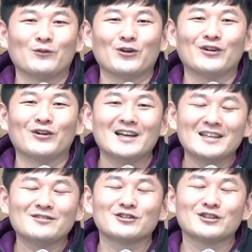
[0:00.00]
뭐
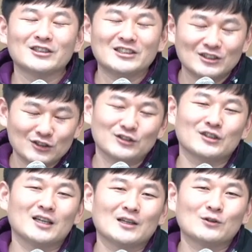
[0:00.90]
누구는
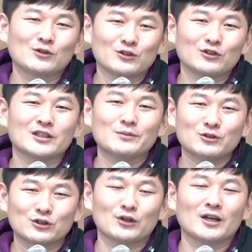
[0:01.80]
은수저야 또 누구는
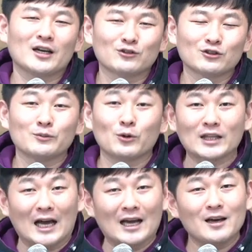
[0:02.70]
금수저야 누구는 뭐
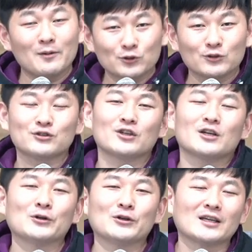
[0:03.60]
다이아몬드 수저야
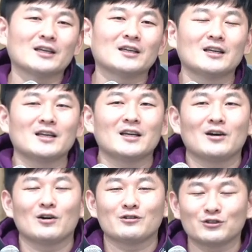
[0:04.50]
뭐 이렇게
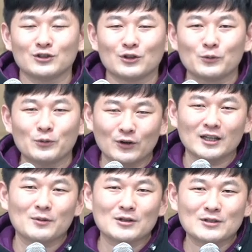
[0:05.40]
어, 수저로
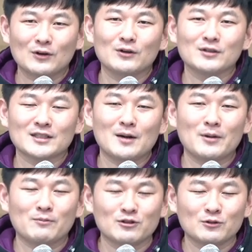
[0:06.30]
표현하면서 삶의
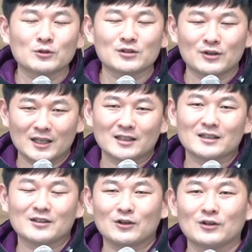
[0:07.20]
불공정한
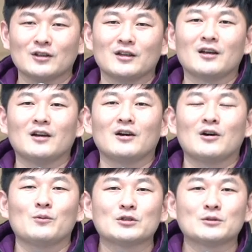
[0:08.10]
그런 어,
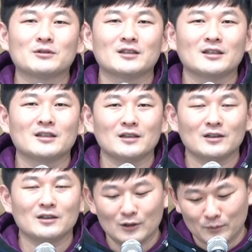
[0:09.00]
모습들을
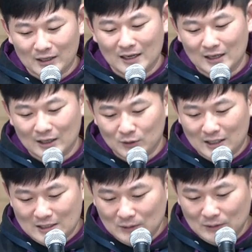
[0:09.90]
어, 비하하기도
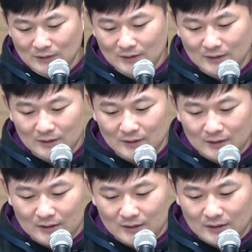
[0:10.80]
하죠.
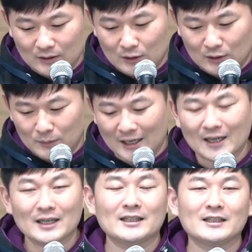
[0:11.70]
어,
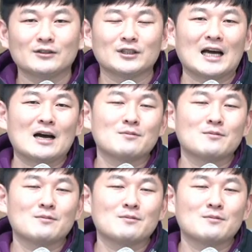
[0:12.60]
바라기는 우리 다음